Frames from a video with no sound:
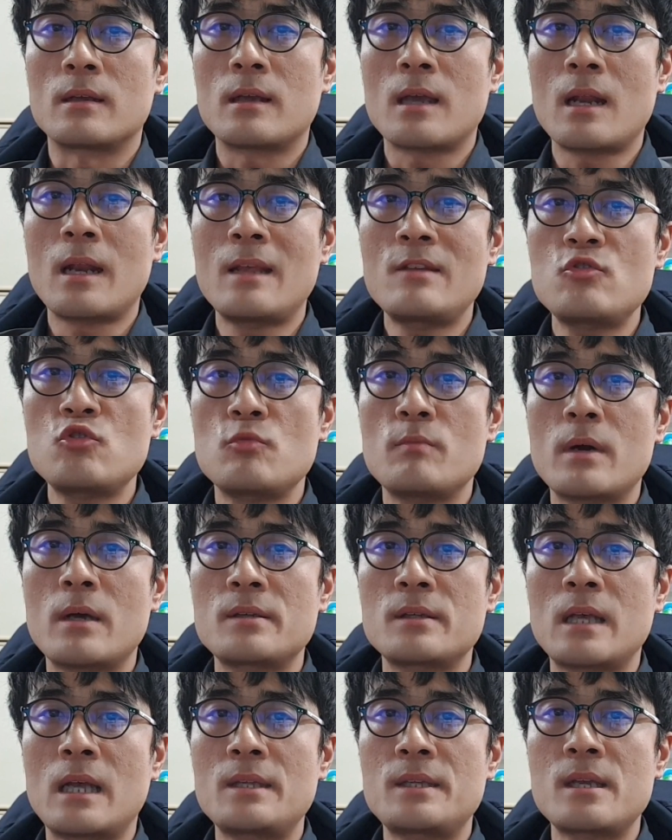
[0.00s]
LNG
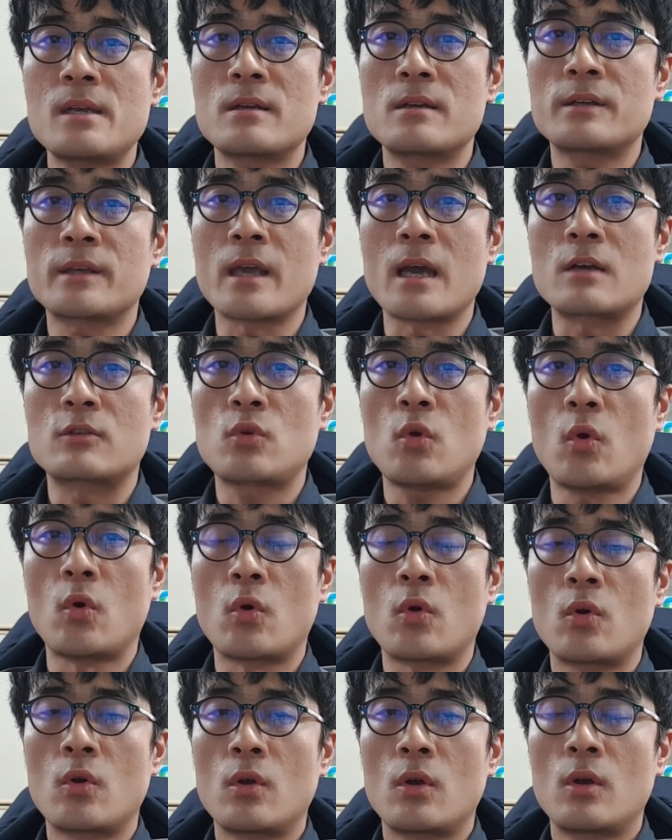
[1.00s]
운반선 한 척을 계약으로
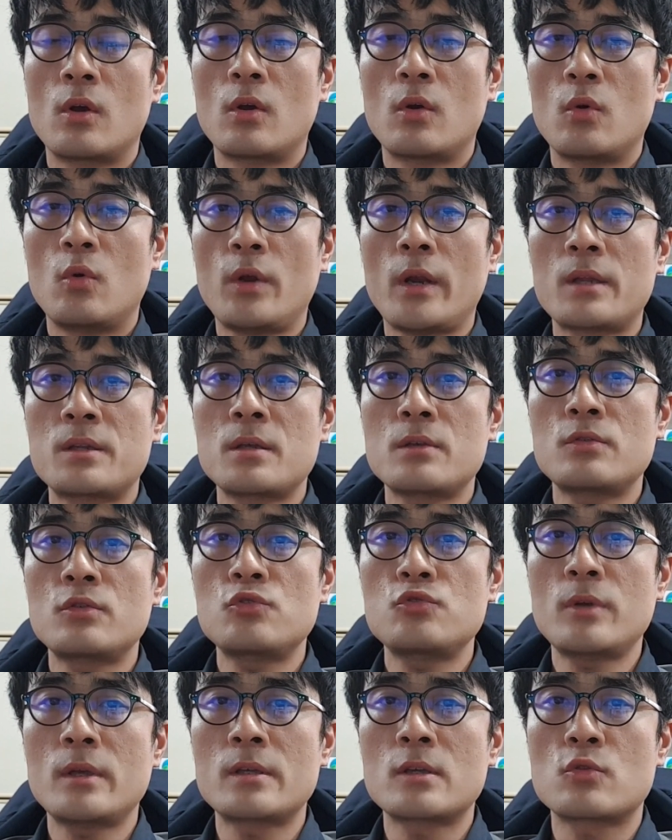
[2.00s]
올해 첫
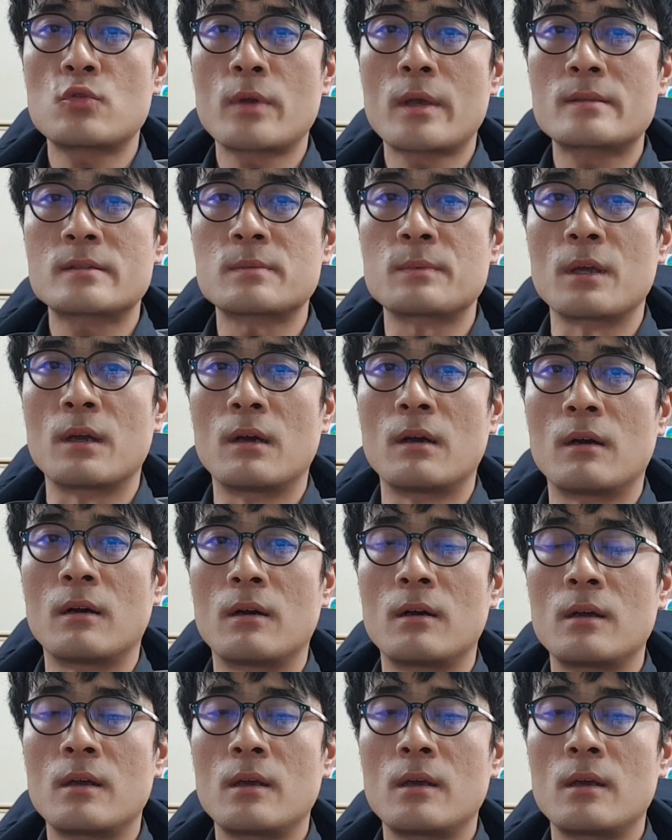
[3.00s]
수주에 성공했으며